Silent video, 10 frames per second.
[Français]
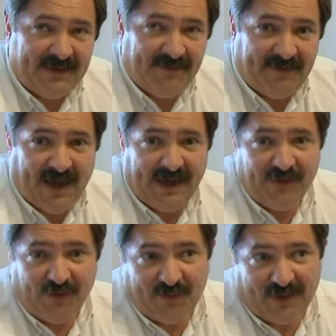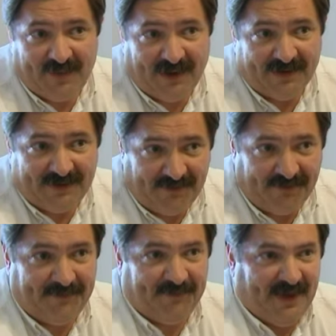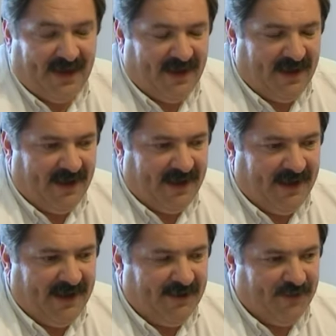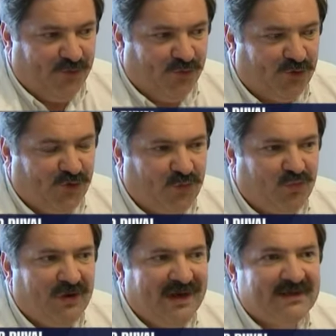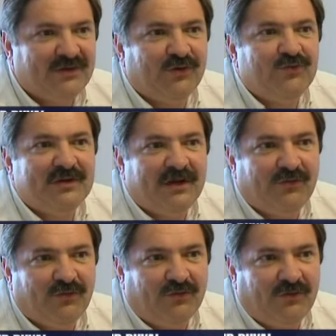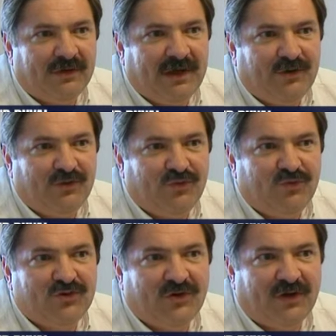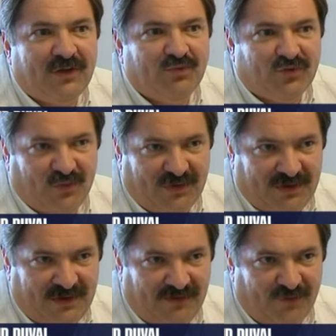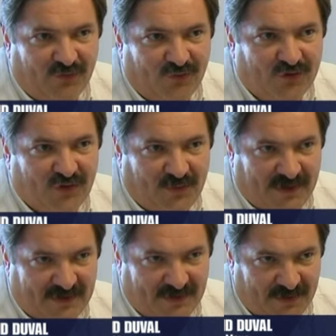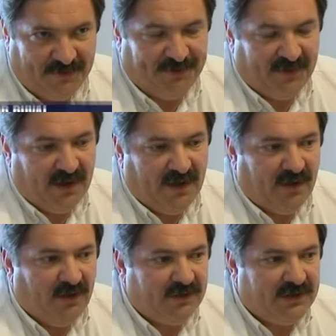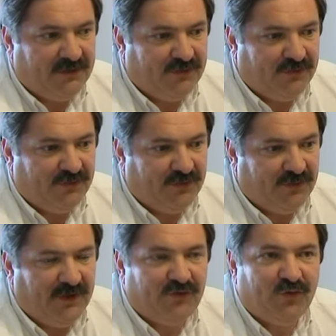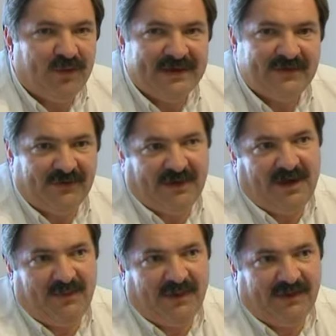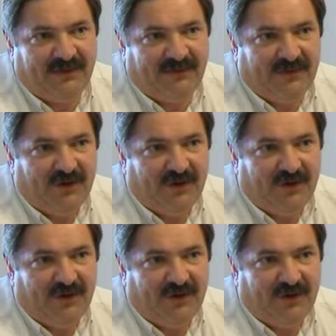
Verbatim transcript: Cela fait un an de préparatifs. Et euh, donc pour l'instant, nous avons quelques 200 réponses positives, donc 200 personnes qui vont être présentes à l'apéritif.